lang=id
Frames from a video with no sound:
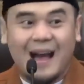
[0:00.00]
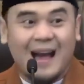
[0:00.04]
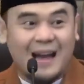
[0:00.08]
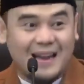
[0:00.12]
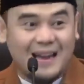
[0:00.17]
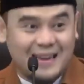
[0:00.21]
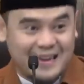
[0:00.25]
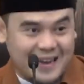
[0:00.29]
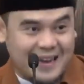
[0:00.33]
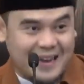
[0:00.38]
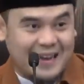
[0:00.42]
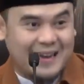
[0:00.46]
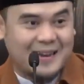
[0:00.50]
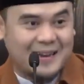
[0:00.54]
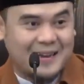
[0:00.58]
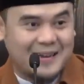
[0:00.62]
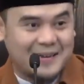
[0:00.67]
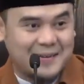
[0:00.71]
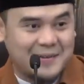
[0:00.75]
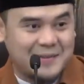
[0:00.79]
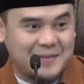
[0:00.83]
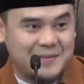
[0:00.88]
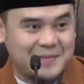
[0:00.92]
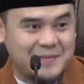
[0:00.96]
Ada.
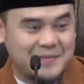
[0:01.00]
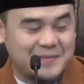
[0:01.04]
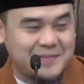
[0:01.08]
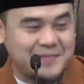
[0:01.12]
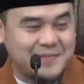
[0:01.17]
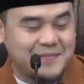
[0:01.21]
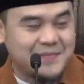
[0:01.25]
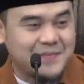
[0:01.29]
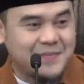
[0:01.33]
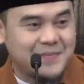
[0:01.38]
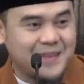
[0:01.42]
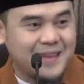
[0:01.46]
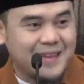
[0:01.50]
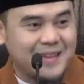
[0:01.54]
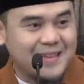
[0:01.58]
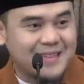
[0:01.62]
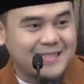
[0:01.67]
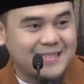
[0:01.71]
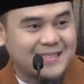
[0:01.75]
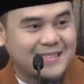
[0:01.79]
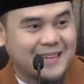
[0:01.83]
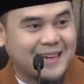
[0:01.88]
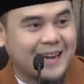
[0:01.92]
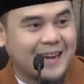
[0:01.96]

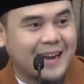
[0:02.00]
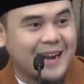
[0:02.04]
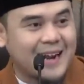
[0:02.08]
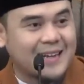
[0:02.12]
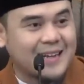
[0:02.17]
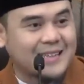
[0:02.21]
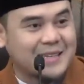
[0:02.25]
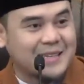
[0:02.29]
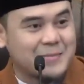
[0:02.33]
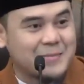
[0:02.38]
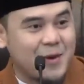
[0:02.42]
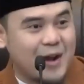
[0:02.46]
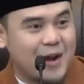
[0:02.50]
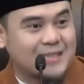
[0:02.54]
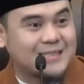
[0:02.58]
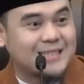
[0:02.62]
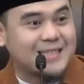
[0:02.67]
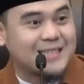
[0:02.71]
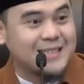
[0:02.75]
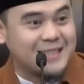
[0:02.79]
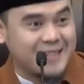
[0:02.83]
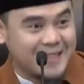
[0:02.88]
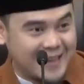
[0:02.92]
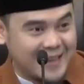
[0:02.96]
Sekarang ketemu
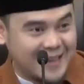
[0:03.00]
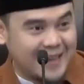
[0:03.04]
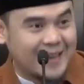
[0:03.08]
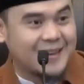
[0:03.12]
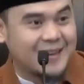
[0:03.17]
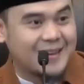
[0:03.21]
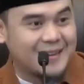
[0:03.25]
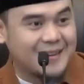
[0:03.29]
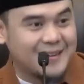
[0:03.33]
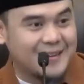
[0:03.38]
aslinya.